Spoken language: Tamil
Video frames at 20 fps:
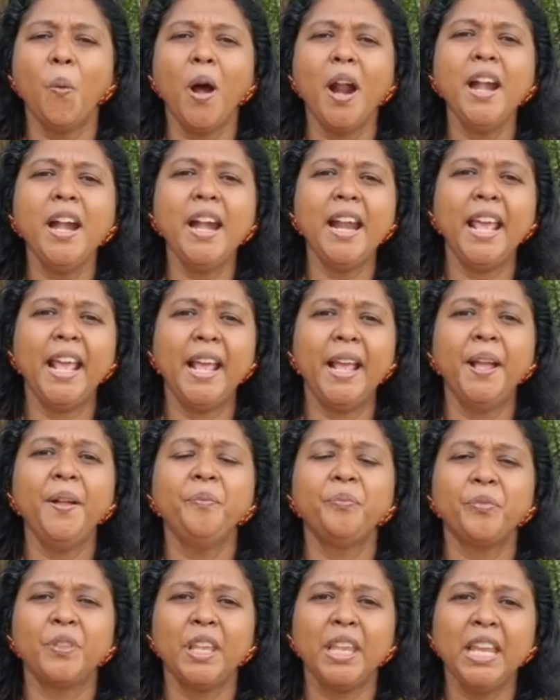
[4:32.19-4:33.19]
ஒன் டே
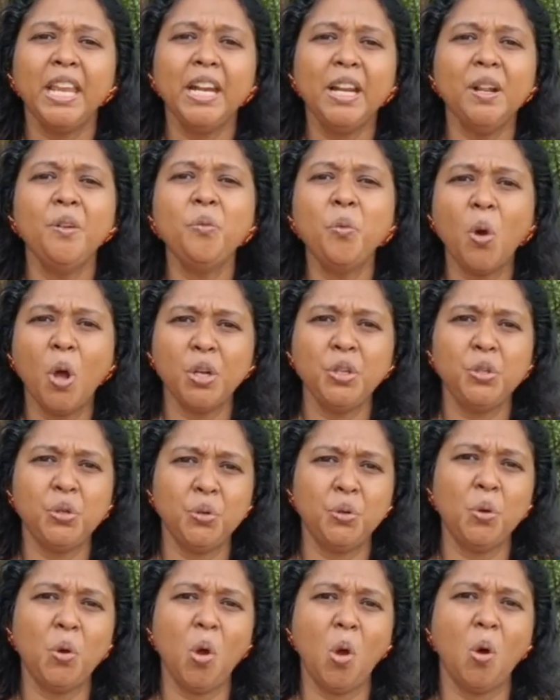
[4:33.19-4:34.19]
ஹிடன் வாண்ட்
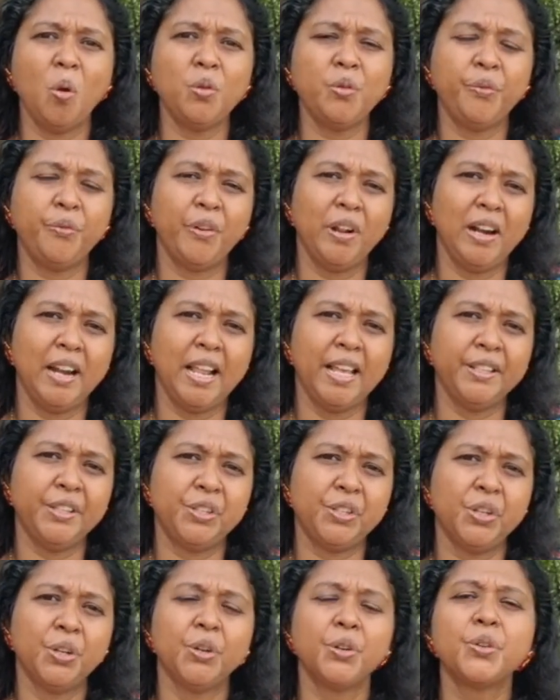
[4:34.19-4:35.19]
டு கோ அவுட் ஃபார் லஞ்ச்